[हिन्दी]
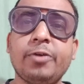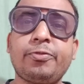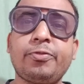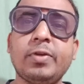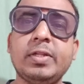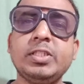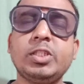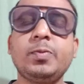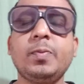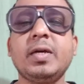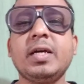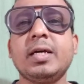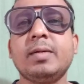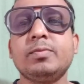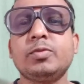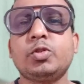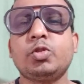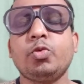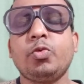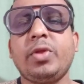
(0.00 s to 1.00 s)
फ्रेंड्स मेरा
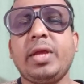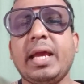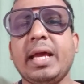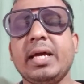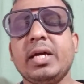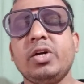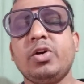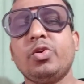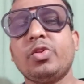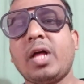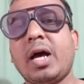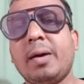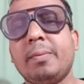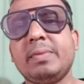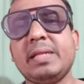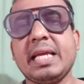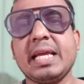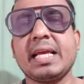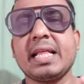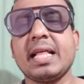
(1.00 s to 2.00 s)
नाम सूर्य है और आप
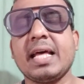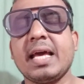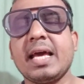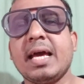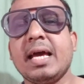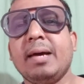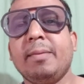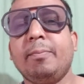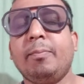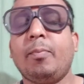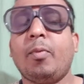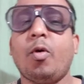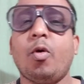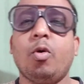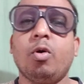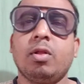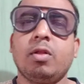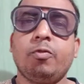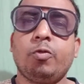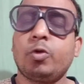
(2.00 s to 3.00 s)
देख रहे हैं
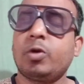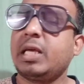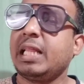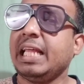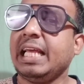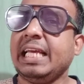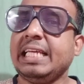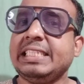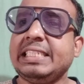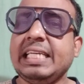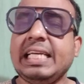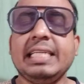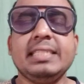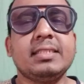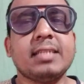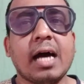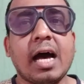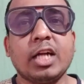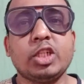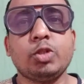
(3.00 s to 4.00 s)
बॉलीवुड क्रेजी
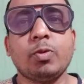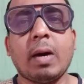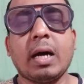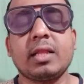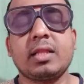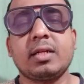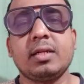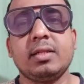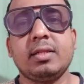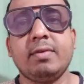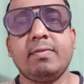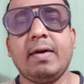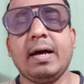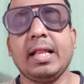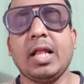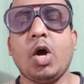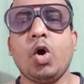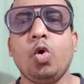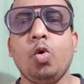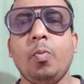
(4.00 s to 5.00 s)
आज बात करने
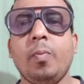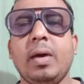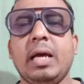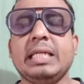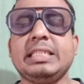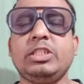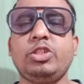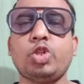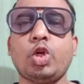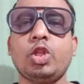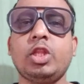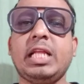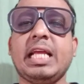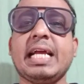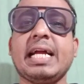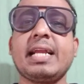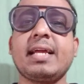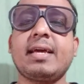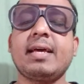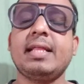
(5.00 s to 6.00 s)
वाला हूं मैं
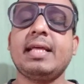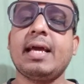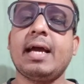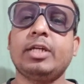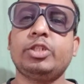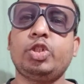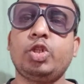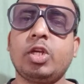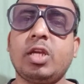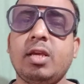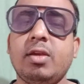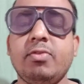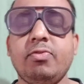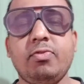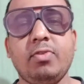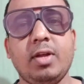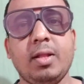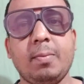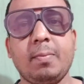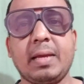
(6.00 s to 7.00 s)
चंडीगढ़ करे आशिकी
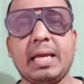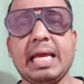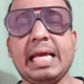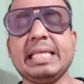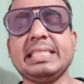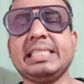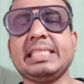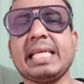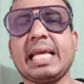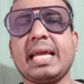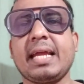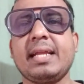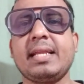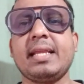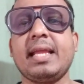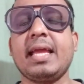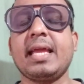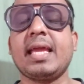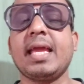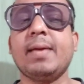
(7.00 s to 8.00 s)
फिल्म के
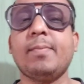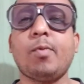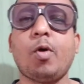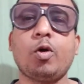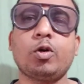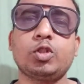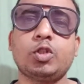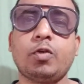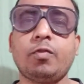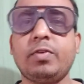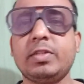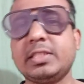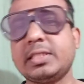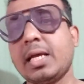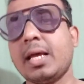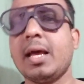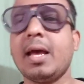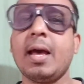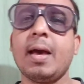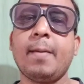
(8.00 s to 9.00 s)
सेकेंड डे के बॉक्स ऑफिस
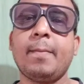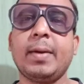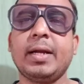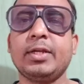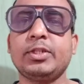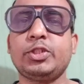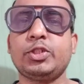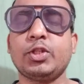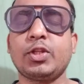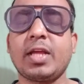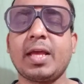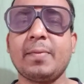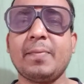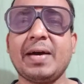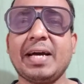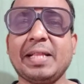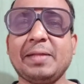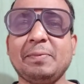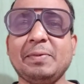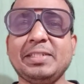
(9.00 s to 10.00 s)
प्रडिक्शन के
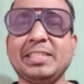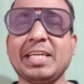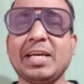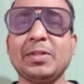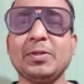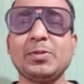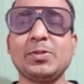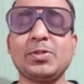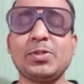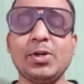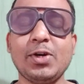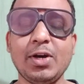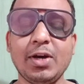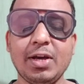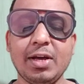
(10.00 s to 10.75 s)
बारे में जी हाँ दोस्तों